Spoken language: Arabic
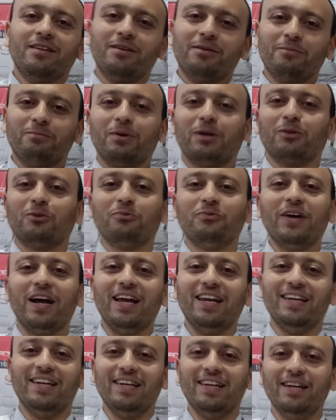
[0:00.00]
برضه فيها
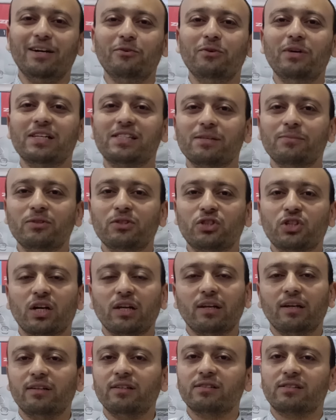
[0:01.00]
لله ولازم ان شاء
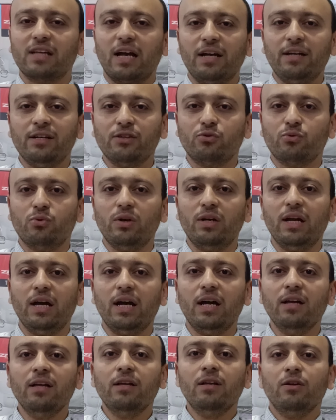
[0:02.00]
الله ننصح الناس
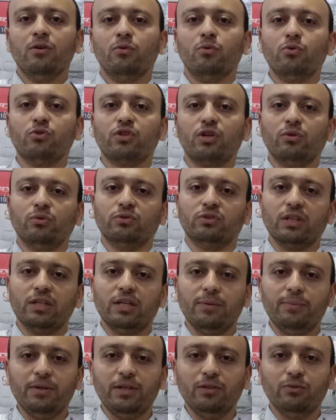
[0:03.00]
كلها كل سنه وانتم
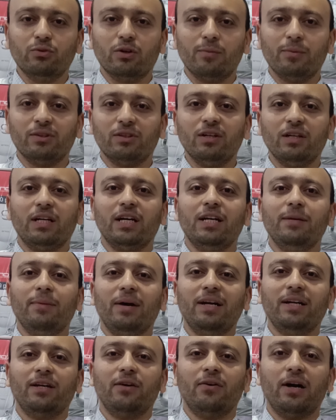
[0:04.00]
طيبين ورمضان كريم
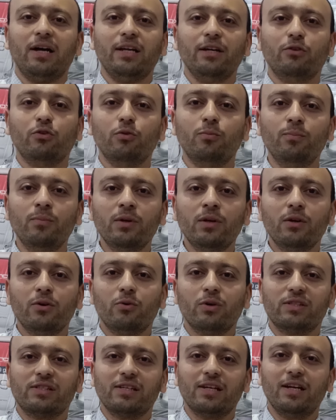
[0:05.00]
علينا وعليكم
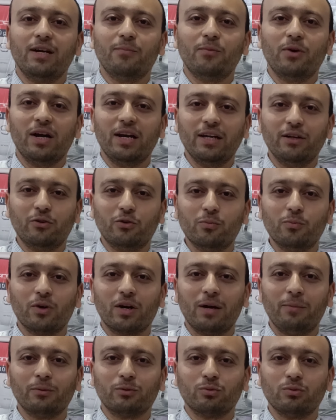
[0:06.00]
والسلام عليكم
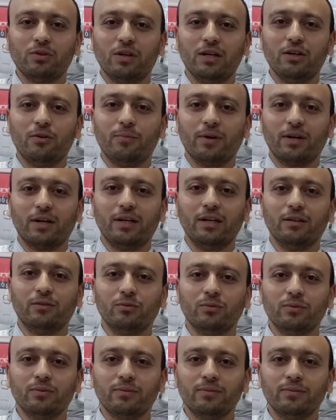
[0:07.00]
ورحمه الله وبركاته